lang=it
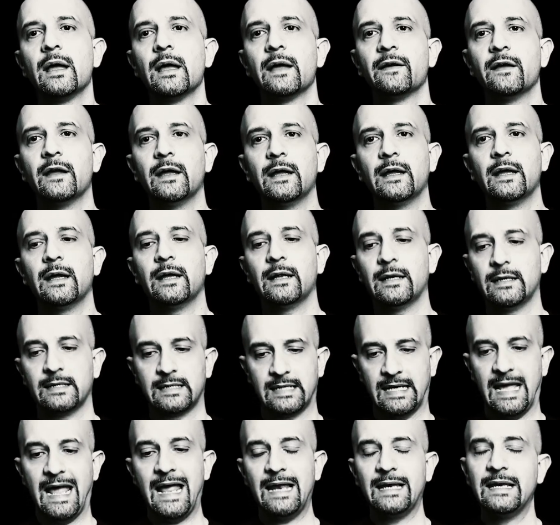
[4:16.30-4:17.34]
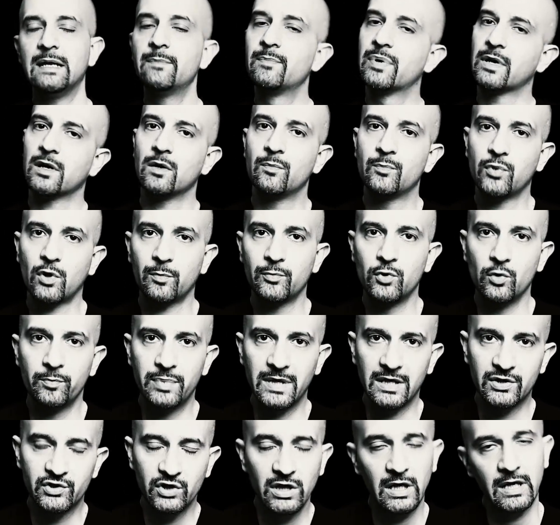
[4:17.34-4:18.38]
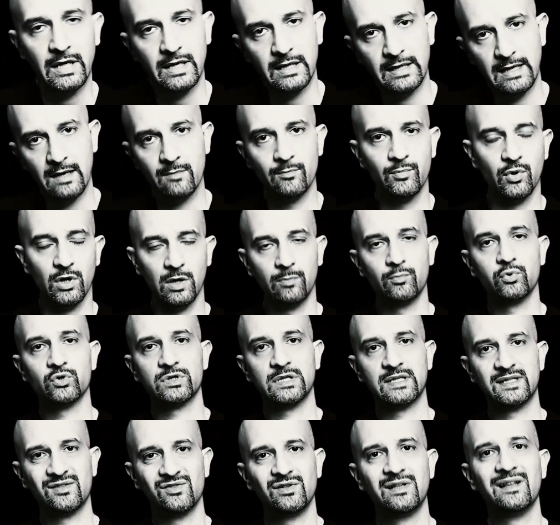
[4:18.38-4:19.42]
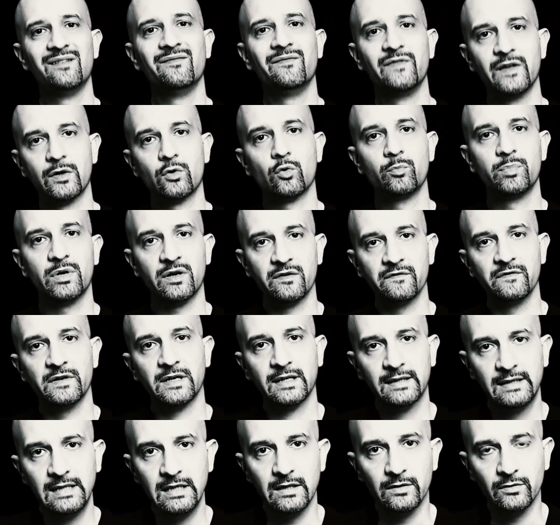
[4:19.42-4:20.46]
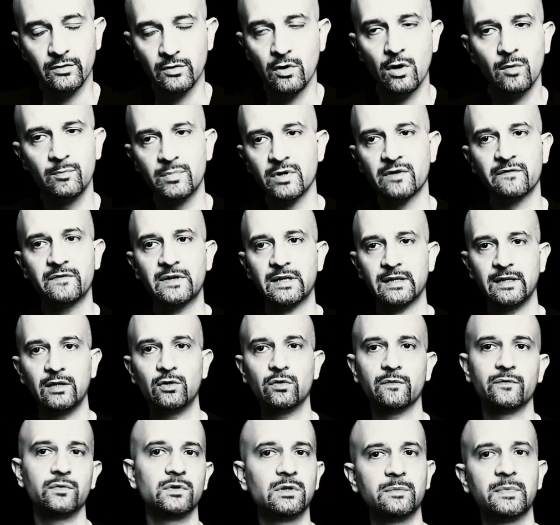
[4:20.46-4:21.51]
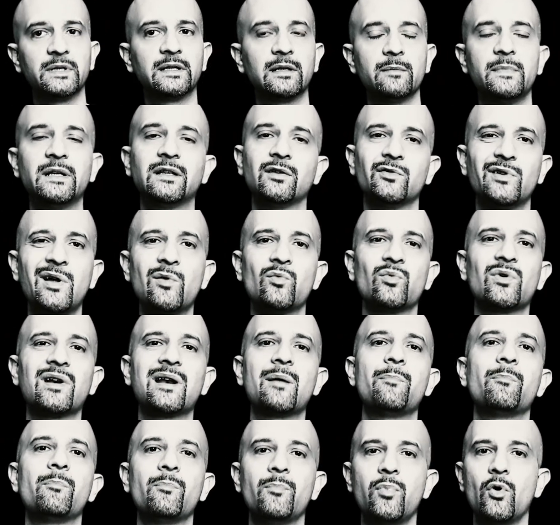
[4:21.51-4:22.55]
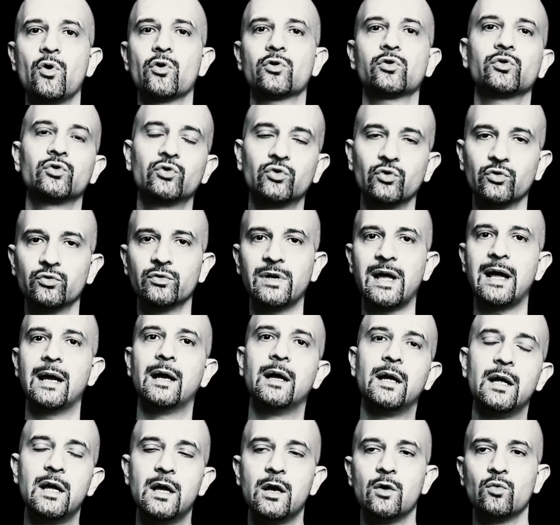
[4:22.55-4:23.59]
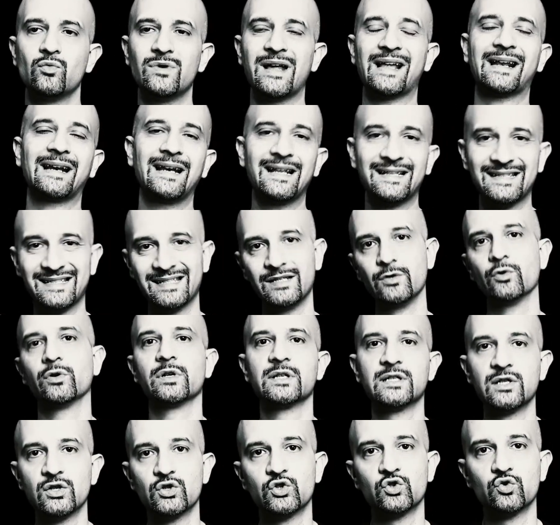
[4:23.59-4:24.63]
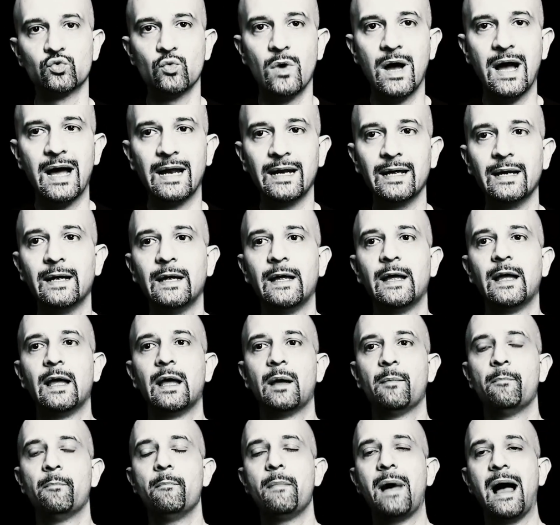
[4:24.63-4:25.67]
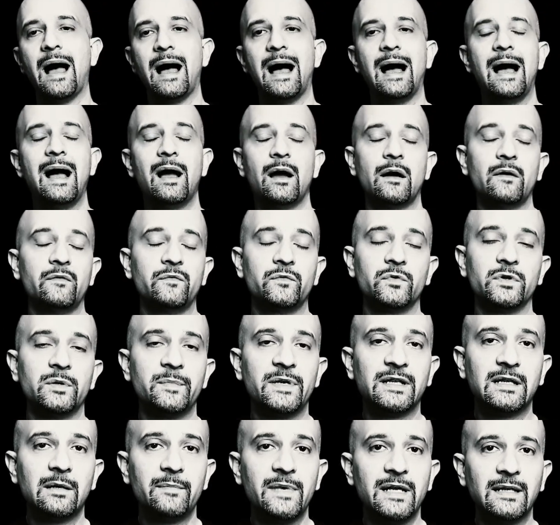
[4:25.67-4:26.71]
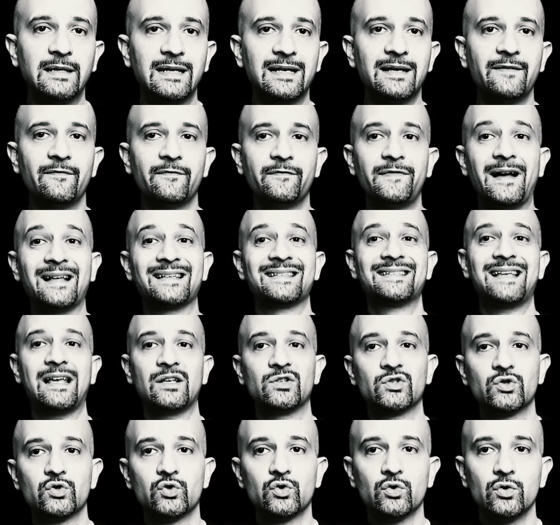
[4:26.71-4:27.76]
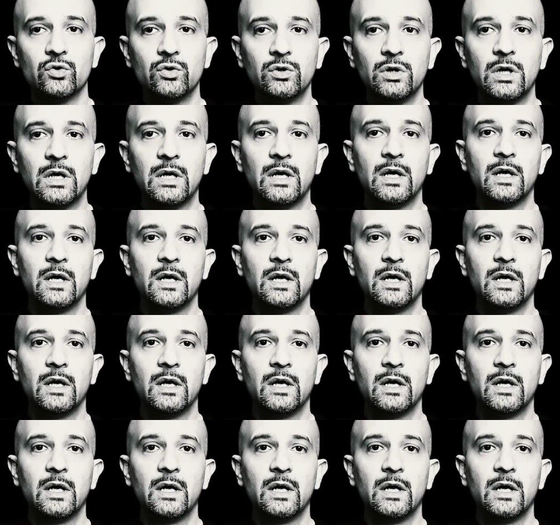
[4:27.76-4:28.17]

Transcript: eh, che è lì per il proprio piacere, che è un po' la posizione del vero pervertito, no? il pervertito fondamentalmente non ha un rapporto, non ha una relazione sessuale, ma fondamentalmente fa sesso